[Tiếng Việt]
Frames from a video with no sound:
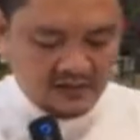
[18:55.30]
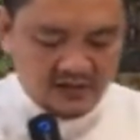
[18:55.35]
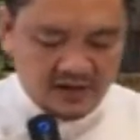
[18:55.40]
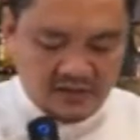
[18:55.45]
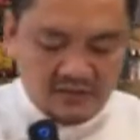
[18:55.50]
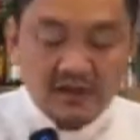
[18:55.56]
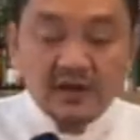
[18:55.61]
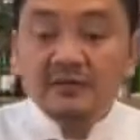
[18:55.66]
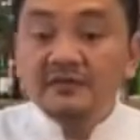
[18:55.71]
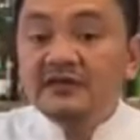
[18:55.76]

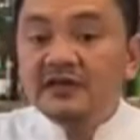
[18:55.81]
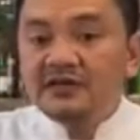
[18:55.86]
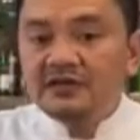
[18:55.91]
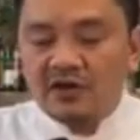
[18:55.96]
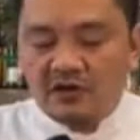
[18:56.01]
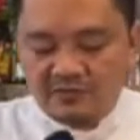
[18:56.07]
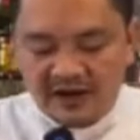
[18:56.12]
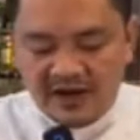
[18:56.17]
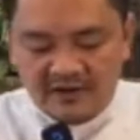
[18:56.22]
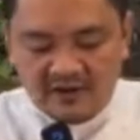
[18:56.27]
Rồi bây giờ mình sẽ
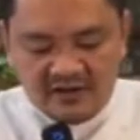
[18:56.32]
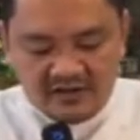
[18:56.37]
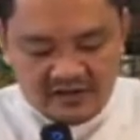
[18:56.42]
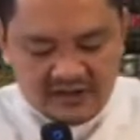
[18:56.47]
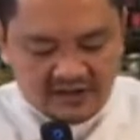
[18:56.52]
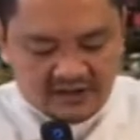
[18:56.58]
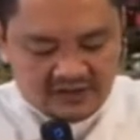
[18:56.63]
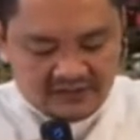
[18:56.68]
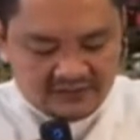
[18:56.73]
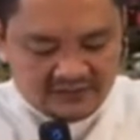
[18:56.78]
trộn đều lên
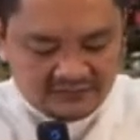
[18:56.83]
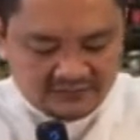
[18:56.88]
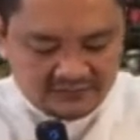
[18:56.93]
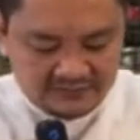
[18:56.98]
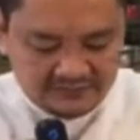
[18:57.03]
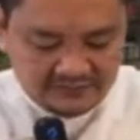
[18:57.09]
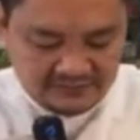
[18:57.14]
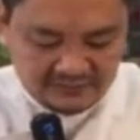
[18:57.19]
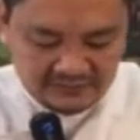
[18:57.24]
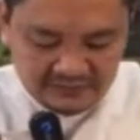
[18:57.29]
nha.
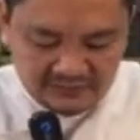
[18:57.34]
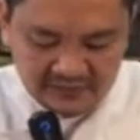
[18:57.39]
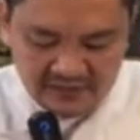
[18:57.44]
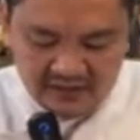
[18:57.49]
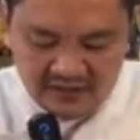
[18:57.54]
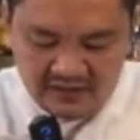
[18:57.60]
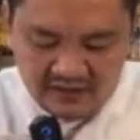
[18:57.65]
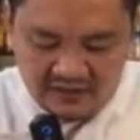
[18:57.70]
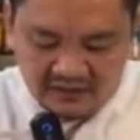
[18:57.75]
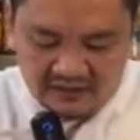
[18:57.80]

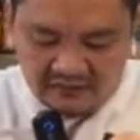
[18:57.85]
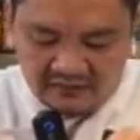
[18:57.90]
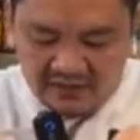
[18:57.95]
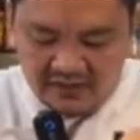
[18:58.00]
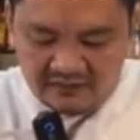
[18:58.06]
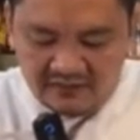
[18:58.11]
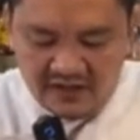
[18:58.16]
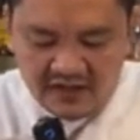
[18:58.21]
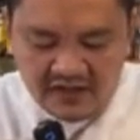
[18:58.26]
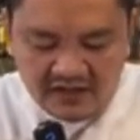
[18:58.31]

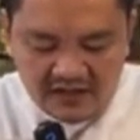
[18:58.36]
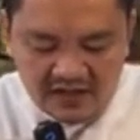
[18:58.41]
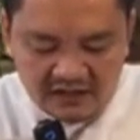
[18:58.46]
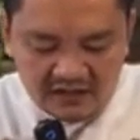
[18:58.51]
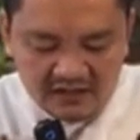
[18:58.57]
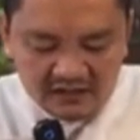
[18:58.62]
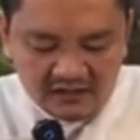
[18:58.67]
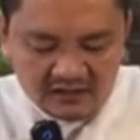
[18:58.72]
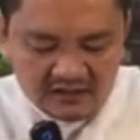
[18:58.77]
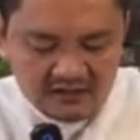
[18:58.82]
Và với cái
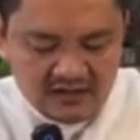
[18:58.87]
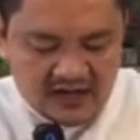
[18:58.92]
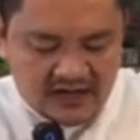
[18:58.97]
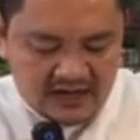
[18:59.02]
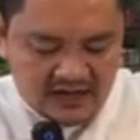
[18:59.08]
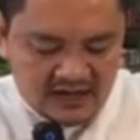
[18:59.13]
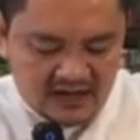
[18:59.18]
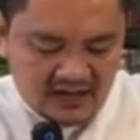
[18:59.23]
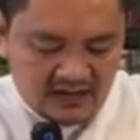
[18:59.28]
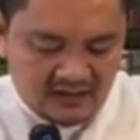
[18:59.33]
định lượng
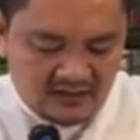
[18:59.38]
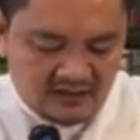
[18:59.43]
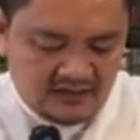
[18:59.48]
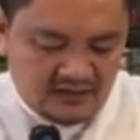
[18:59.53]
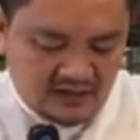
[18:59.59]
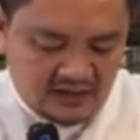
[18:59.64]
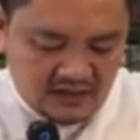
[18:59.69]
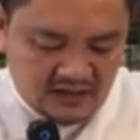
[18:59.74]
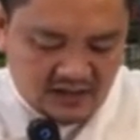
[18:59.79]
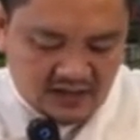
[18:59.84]
này á
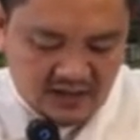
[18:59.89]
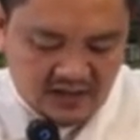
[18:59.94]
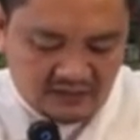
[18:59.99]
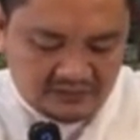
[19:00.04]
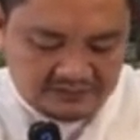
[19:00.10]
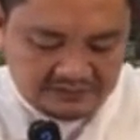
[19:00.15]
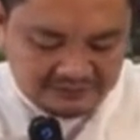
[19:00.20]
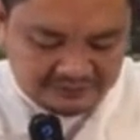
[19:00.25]
thì ờ,